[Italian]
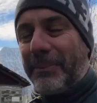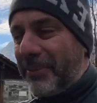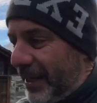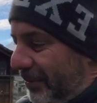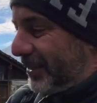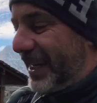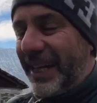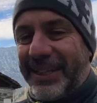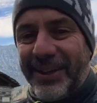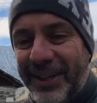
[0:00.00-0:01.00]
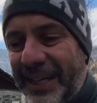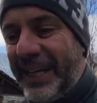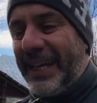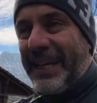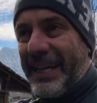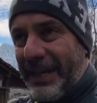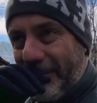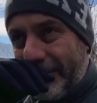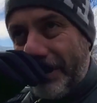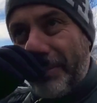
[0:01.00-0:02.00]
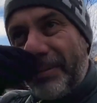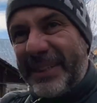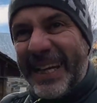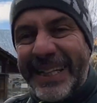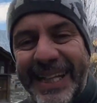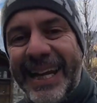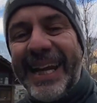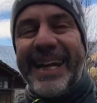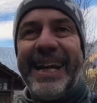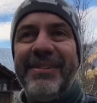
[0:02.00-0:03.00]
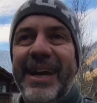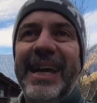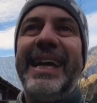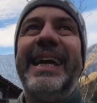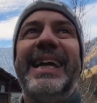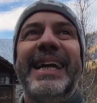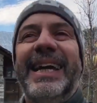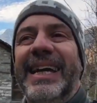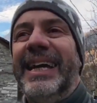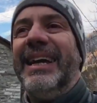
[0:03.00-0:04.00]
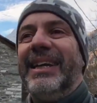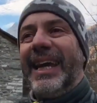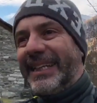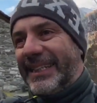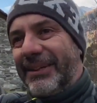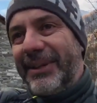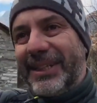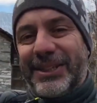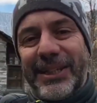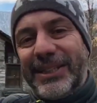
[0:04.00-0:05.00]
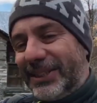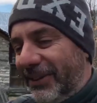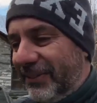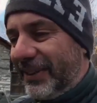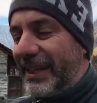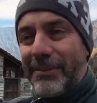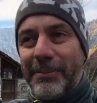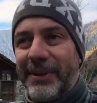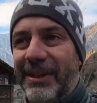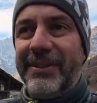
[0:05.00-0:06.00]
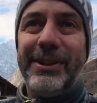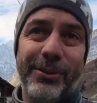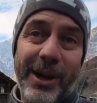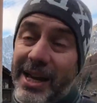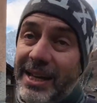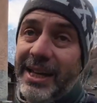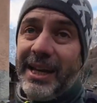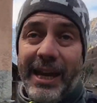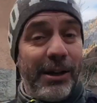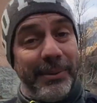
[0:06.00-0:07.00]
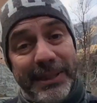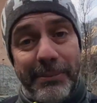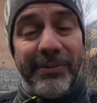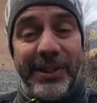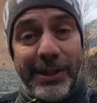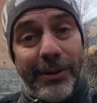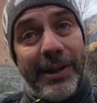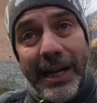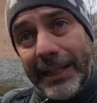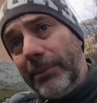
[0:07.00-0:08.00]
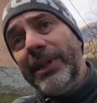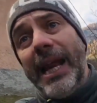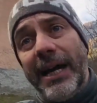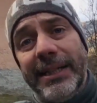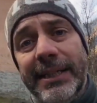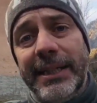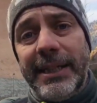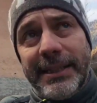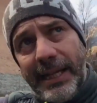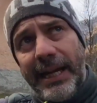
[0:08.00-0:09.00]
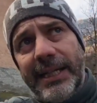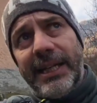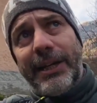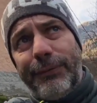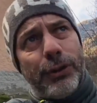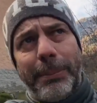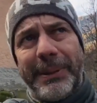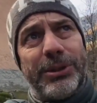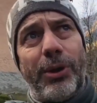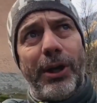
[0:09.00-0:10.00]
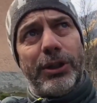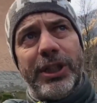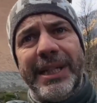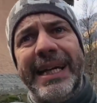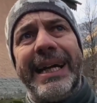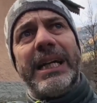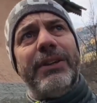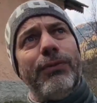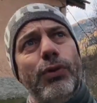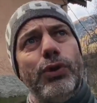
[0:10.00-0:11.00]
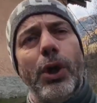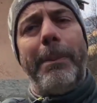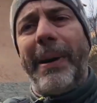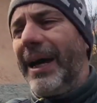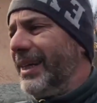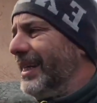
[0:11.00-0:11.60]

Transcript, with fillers: primo salto, questi primi salti nella neve. Niente, seguiteci, ci andiamo un po' di avventura e come sempre vi dico, andiamo di là, di là, rifugio pastore oggi, rifugio pa...